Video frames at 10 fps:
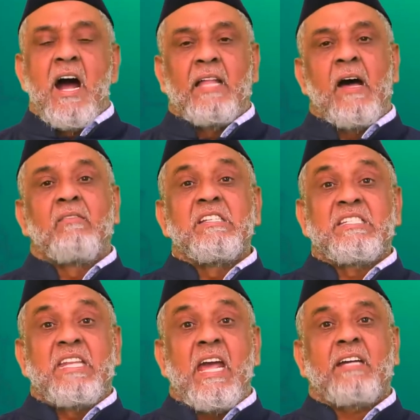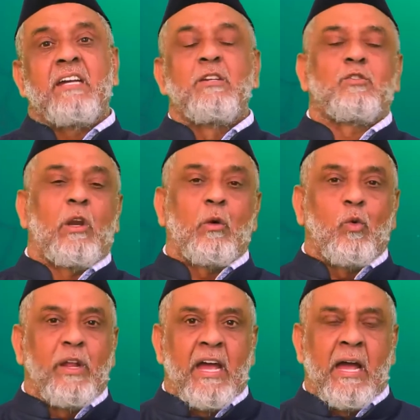அதாவது ஸ்டேக் என்று
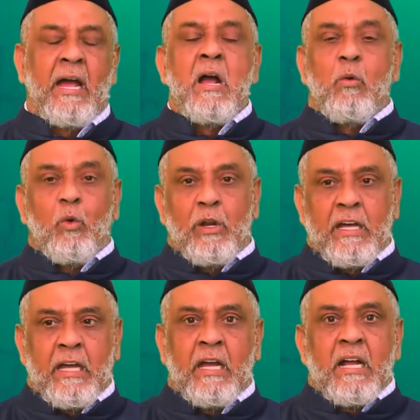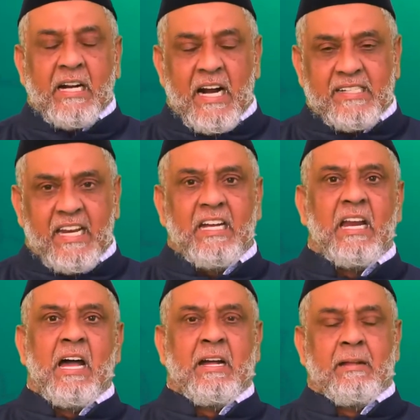சொல்லக்கூடிய ஒரு
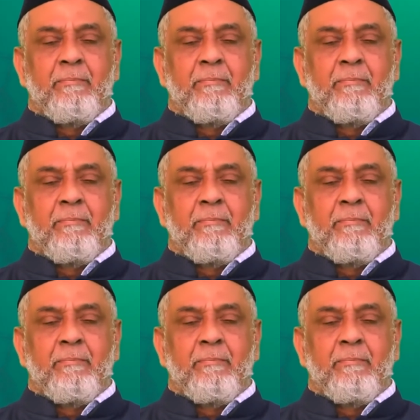கட்டைகளாக